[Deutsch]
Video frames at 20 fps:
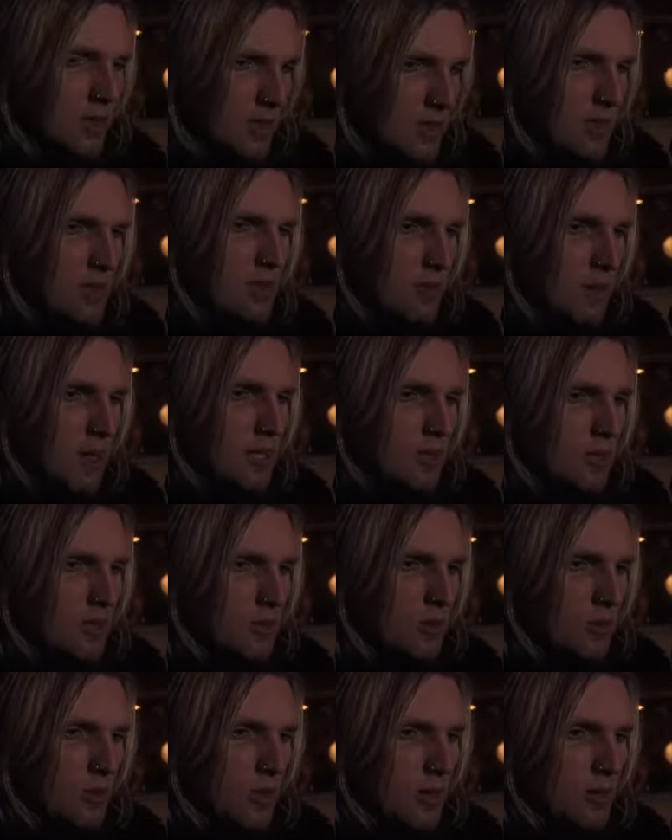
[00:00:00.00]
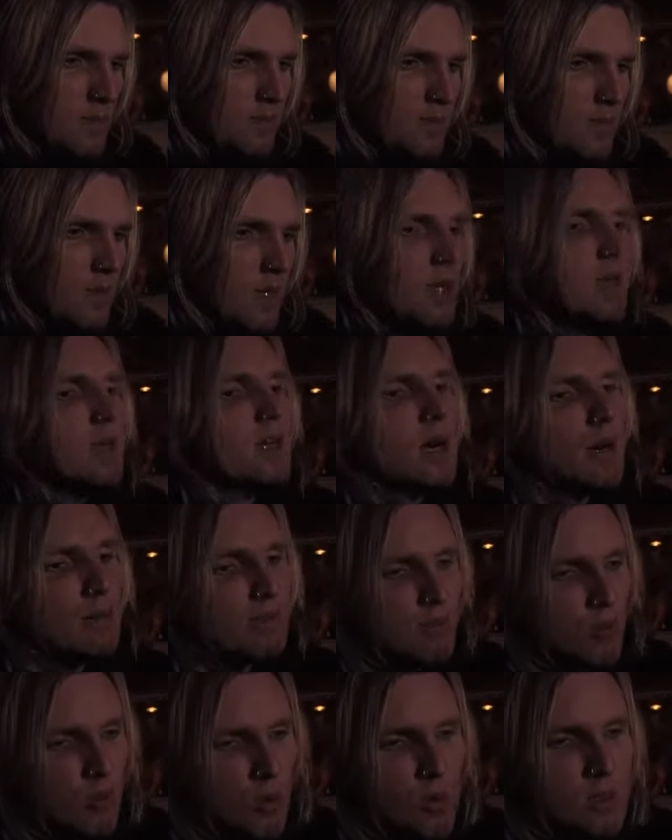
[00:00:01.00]
noch eine zweite Tour,
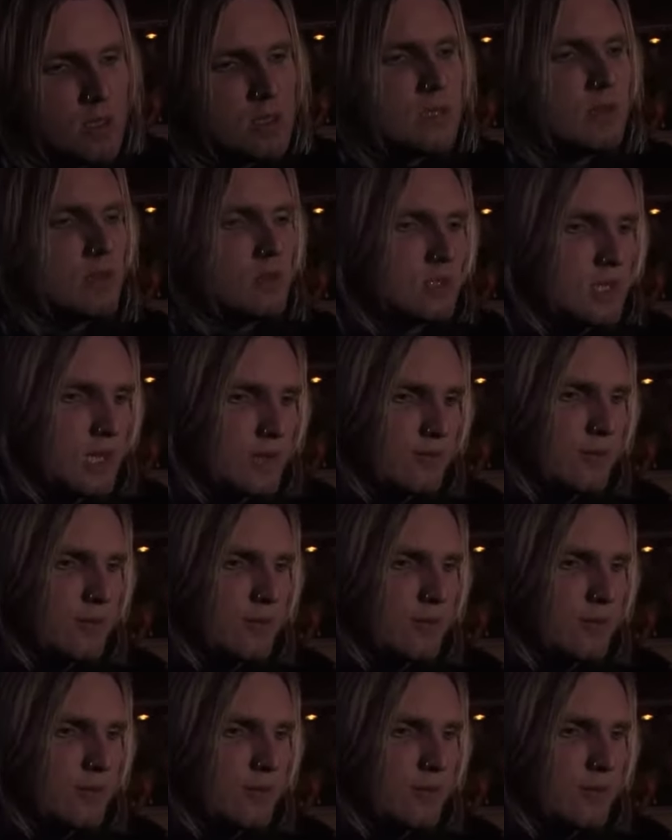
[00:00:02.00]
obwohl unser